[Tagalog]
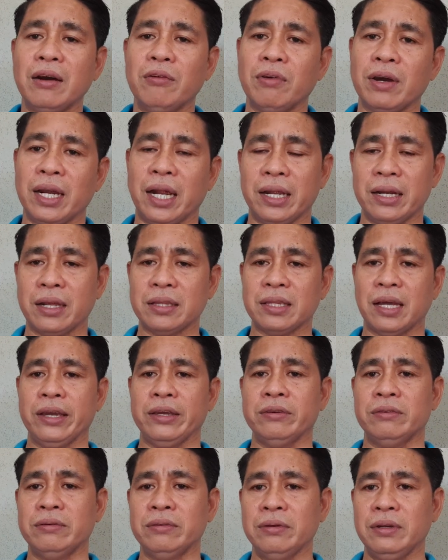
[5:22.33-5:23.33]
wala na
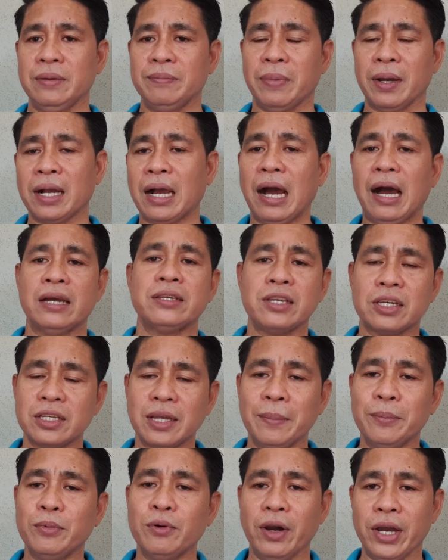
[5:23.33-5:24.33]
tayong pag-asa
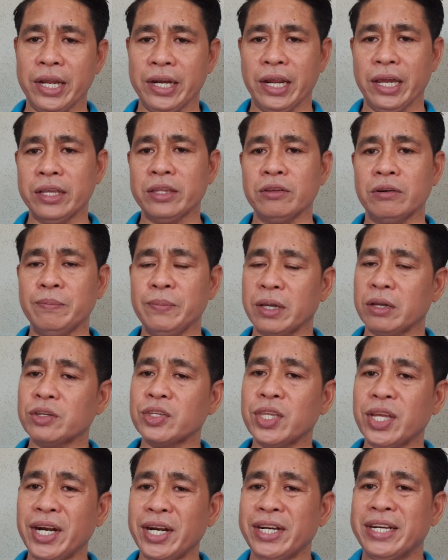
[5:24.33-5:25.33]
sa buhay na ito because
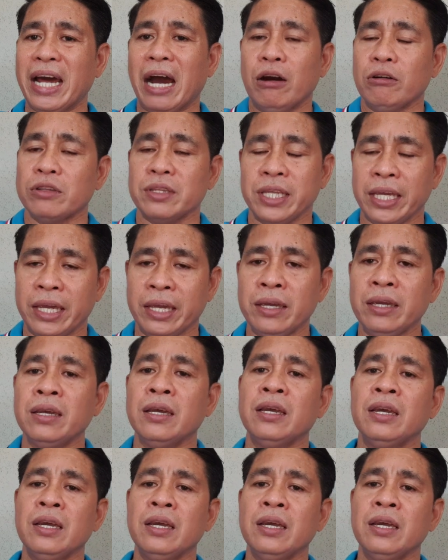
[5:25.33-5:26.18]
they're doubting.